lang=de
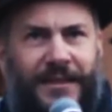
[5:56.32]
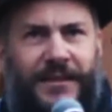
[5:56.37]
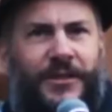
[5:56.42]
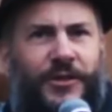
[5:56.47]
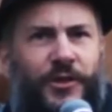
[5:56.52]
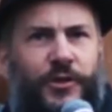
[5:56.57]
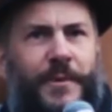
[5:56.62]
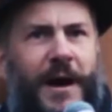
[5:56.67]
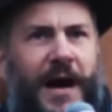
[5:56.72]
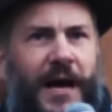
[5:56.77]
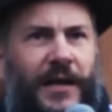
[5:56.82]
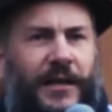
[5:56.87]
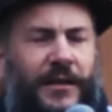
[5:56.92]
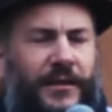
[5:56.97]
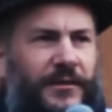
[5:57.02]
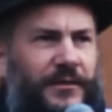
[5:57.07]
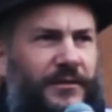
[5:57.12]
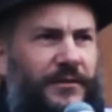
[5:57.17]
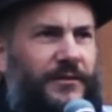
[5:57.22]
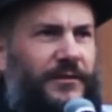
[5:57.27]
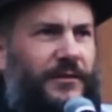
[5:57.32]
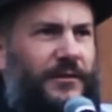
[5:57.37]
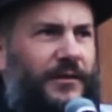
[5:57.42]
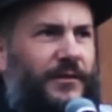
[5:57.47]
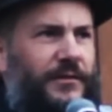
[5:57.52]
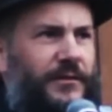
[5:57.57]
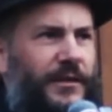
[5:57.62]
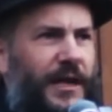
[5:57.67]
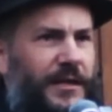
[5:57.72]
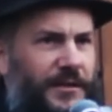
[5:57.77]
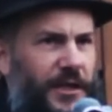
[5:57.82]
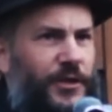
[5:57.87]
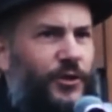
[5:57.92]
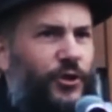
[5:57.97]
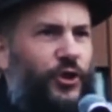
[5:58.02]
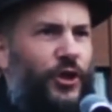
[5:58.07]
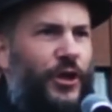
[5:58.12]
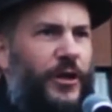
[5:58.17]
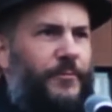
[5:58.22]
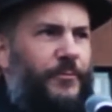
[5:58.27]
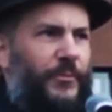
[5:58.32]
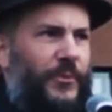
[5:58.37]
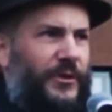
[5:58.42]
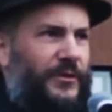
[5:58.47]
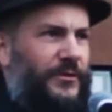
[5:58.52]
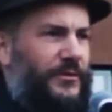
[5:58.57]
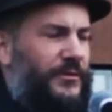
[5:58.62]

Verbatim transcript: Angst zu machen. Das ist schlimm.